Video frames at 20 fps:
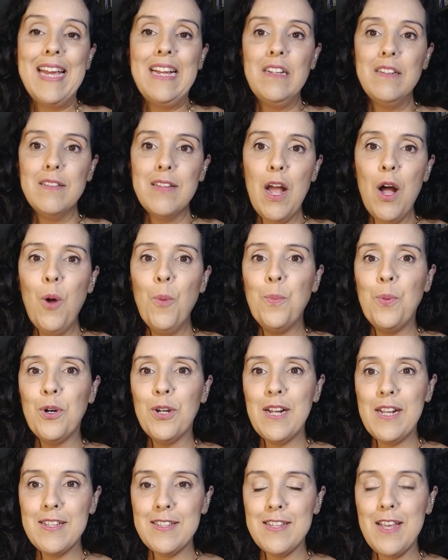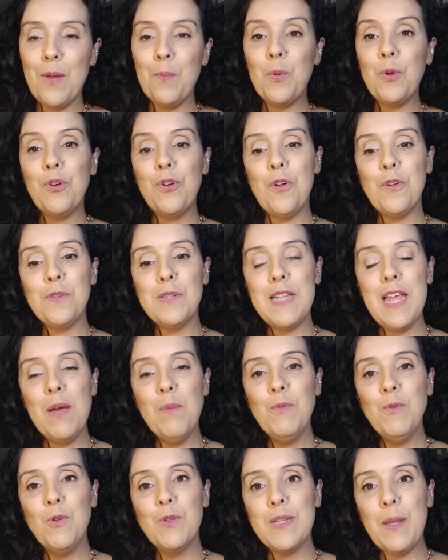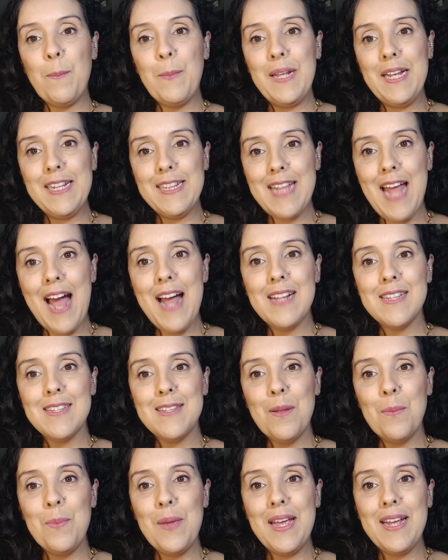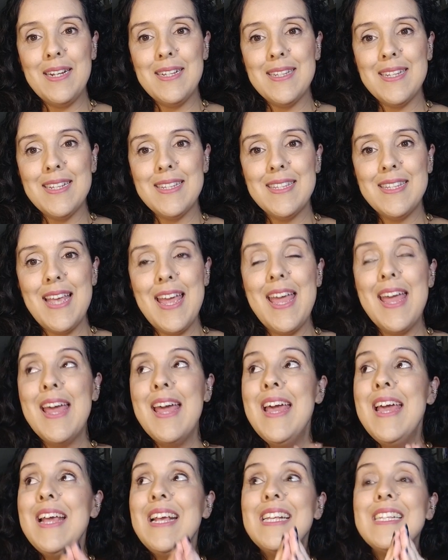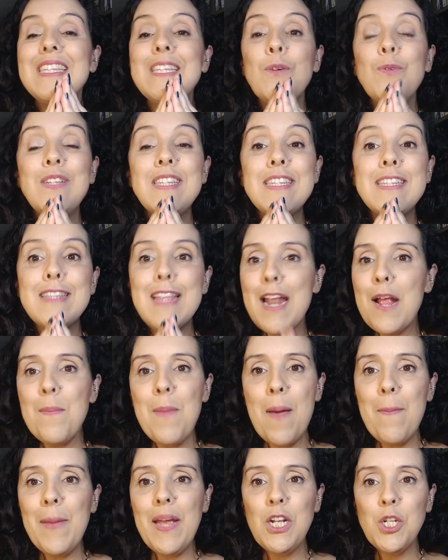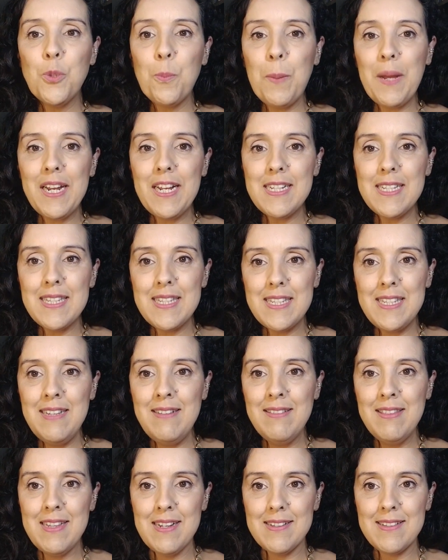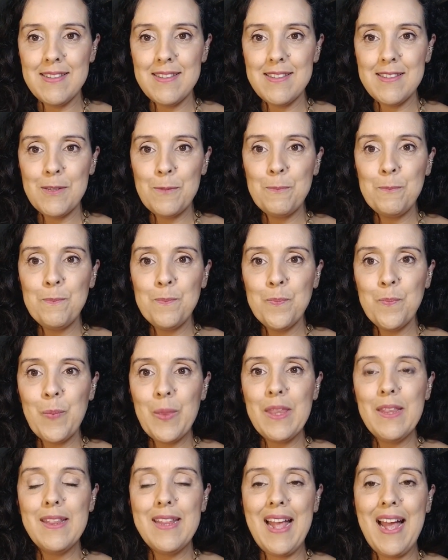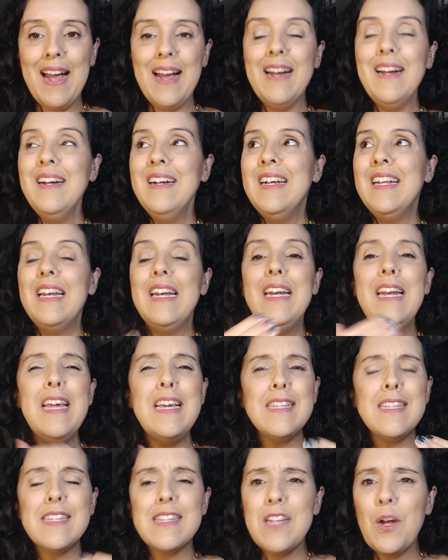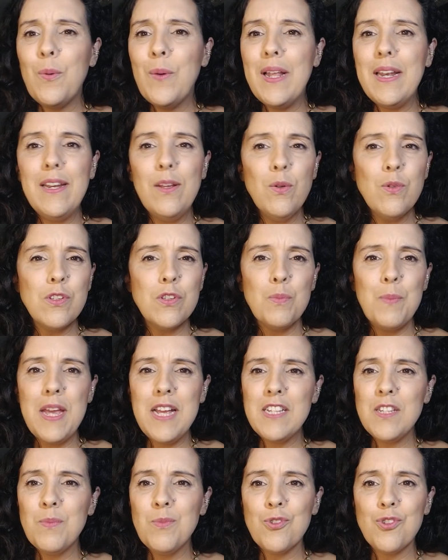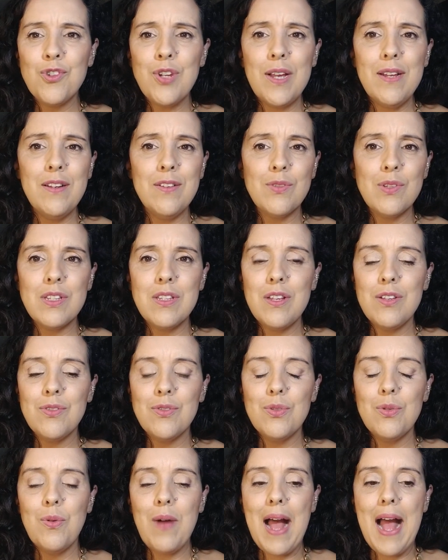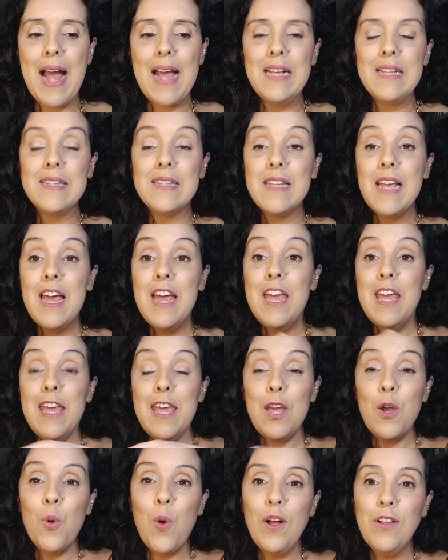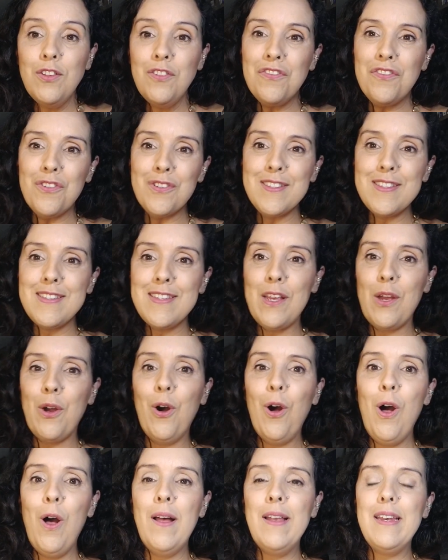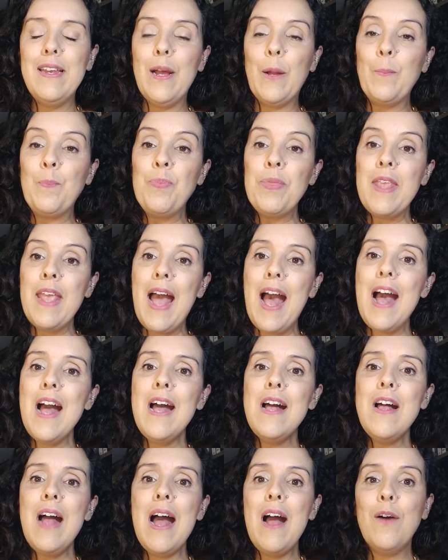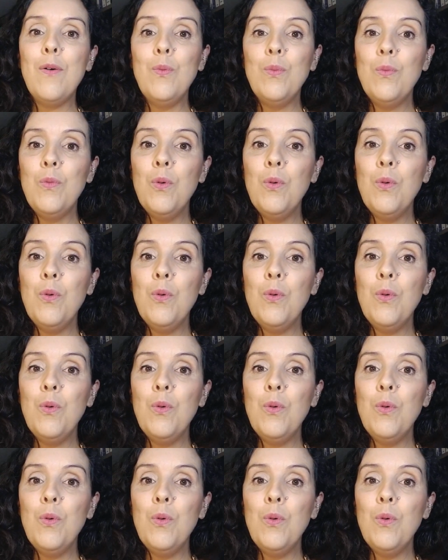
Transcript: Então, por exemplo, nós temos habilidades na BNCC que são extremamente parecidas, tá? Listam ali os mesmos gêneros textuais e quando você olha, a